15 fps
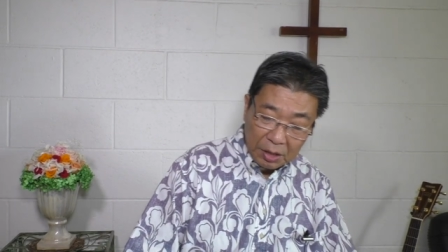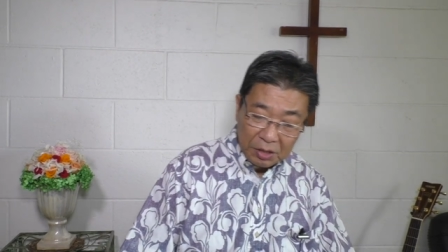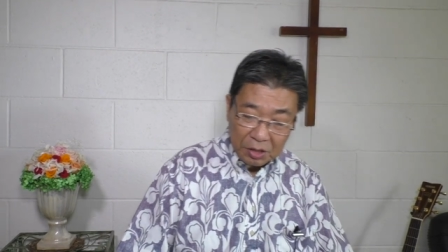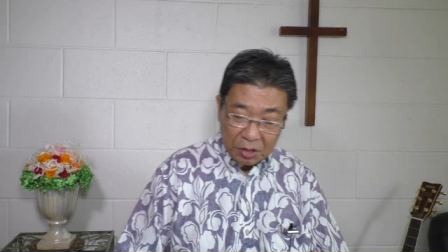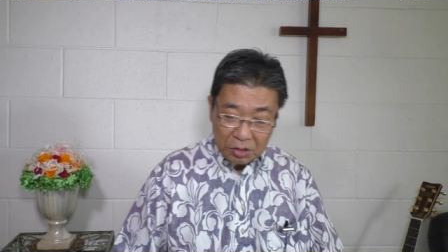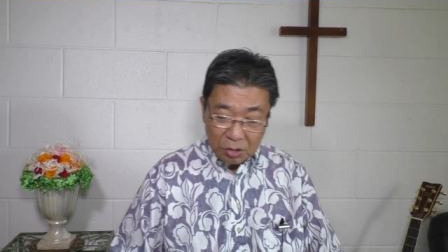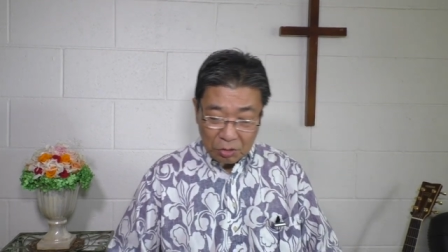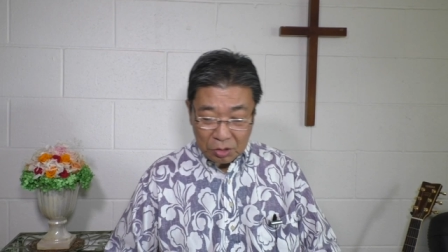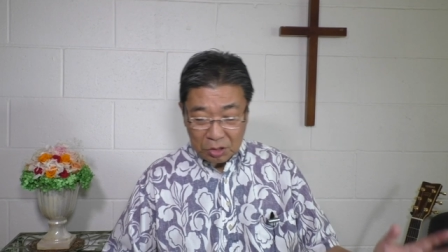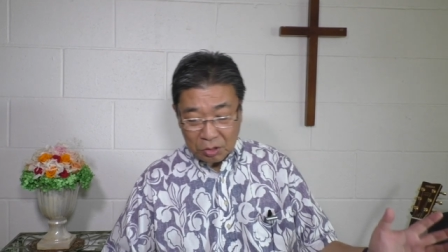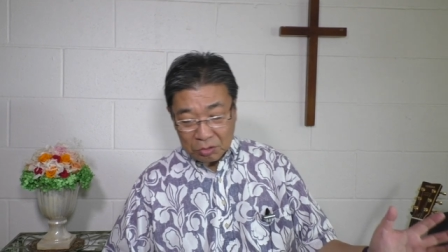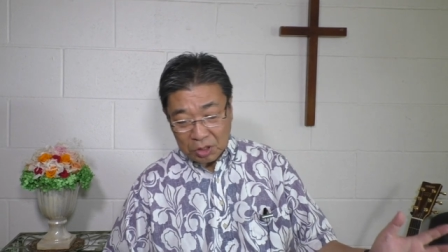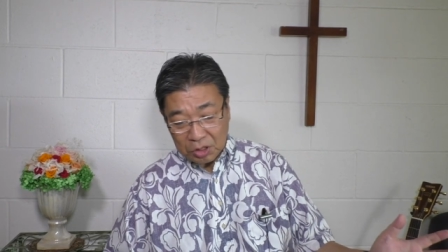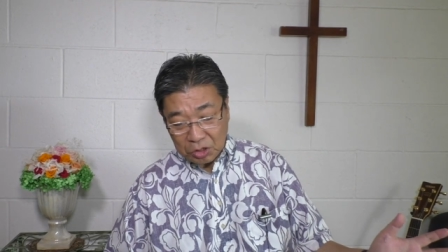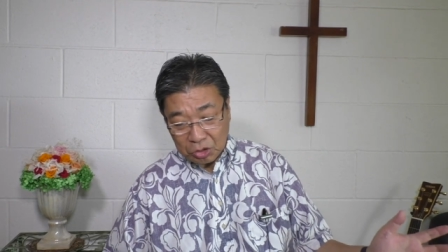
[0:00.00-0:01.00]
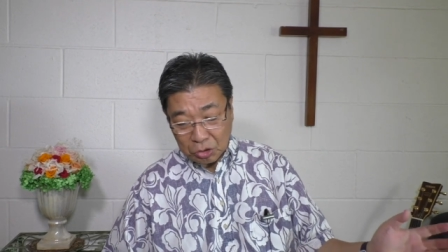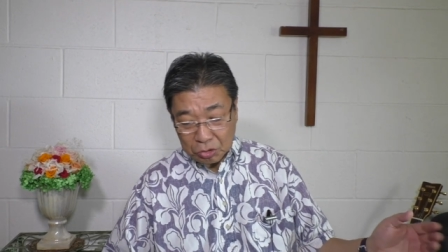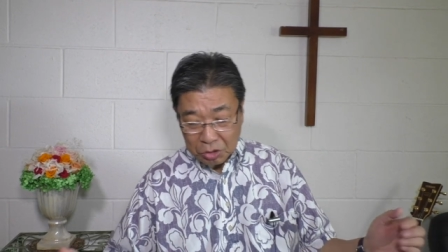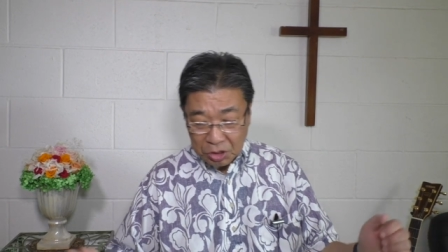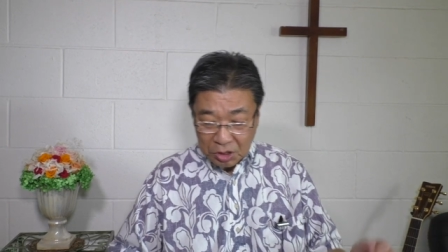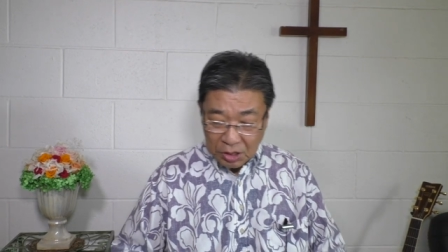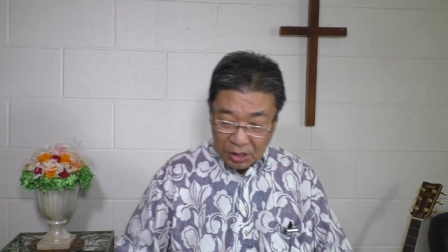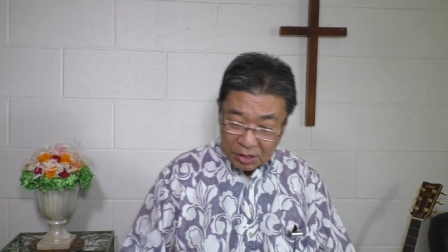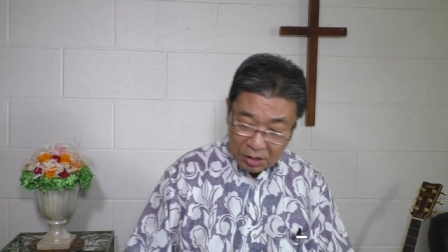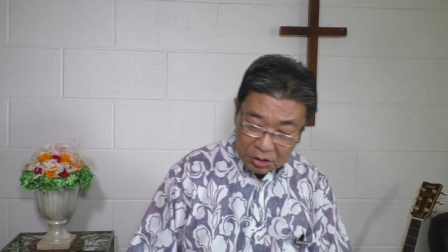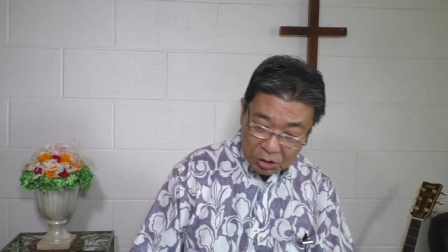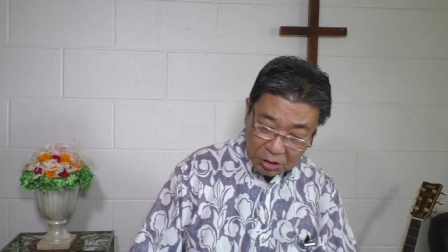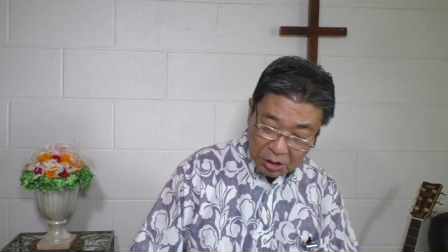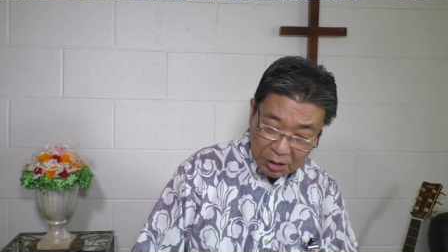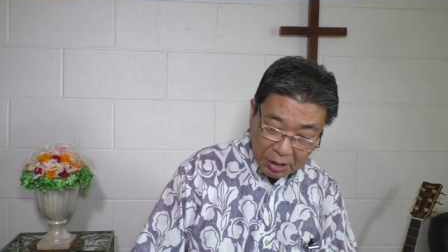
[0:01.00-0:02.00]
イエスと一緒に十字架に
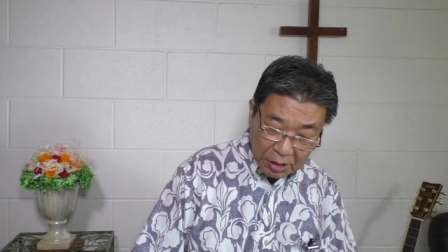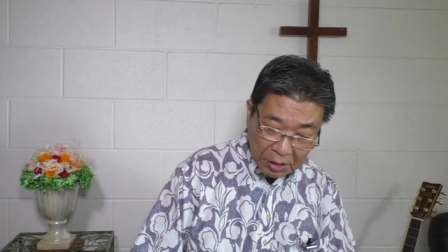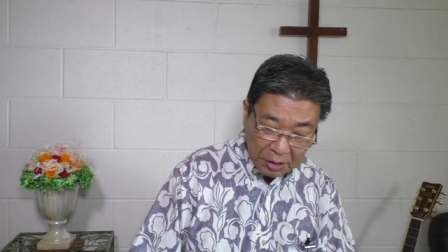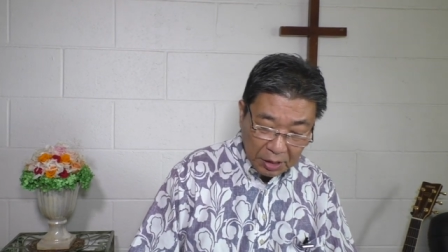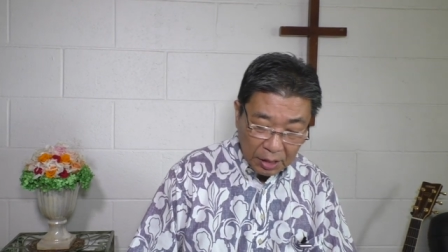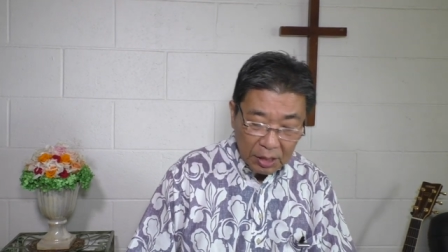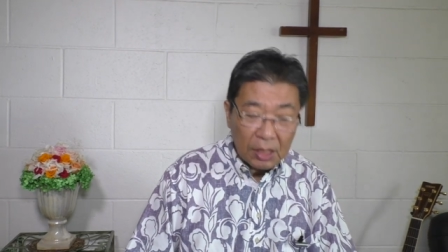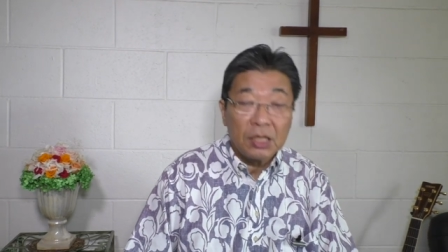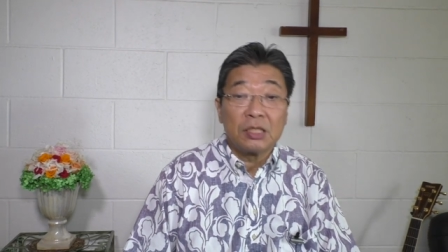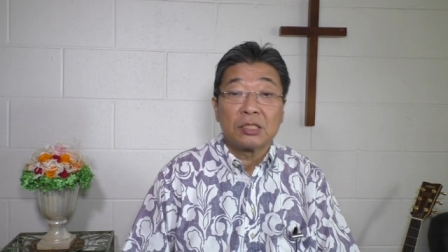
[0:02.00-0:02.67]
つけられた